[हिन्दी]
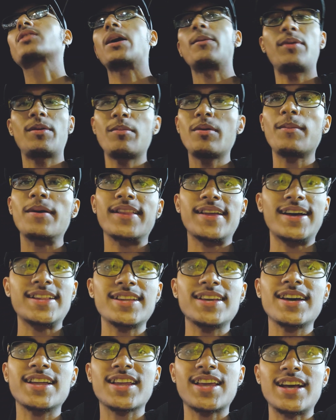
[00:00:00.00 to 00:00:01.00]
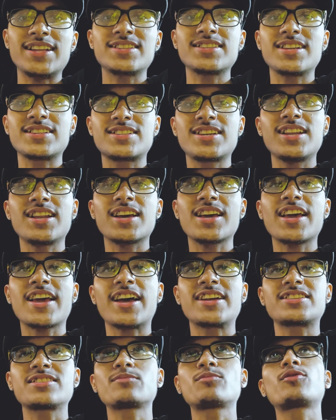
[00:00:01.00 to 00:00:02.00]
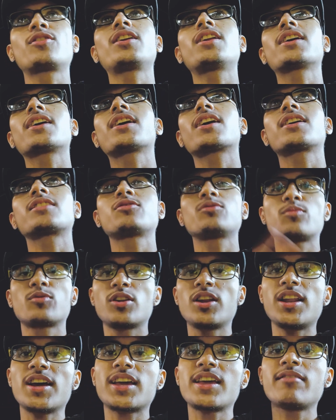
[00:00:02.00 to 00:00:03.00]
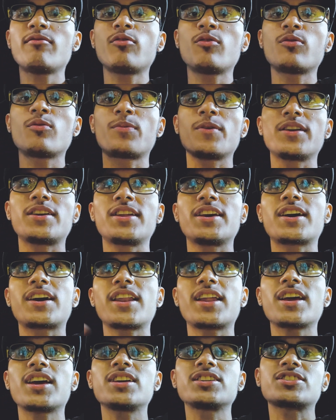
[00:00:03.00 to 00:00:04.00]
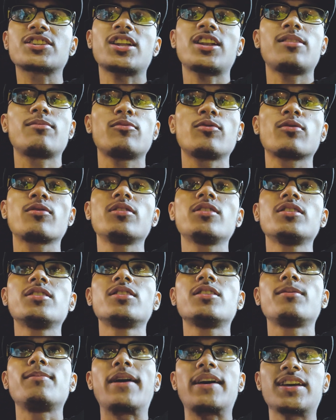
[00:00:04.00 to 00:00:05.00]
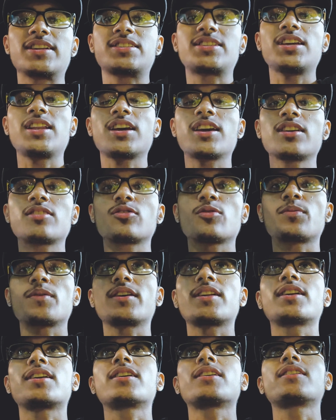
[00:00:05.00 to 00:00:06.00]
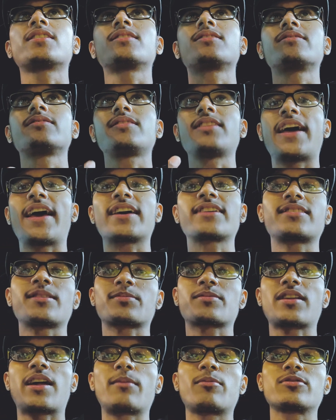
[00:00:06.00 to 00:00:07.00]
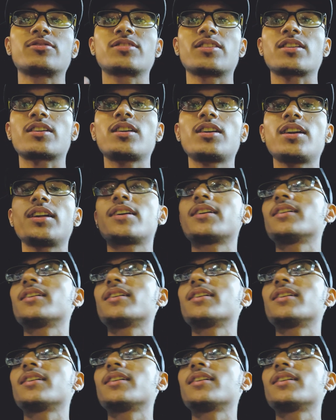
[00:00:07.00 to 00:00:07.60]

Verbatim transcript: कमेंट में बता दें यार क्या चीज़ अच्छी लगी क्या चीज़ बुरी लगी अगर जो बुरी लगी वो फिर ठीक करेंगे इनशाला हम लोग बाकी अच्छी लगी तो फिर लाइक सब्सक्राइब और शेयर कर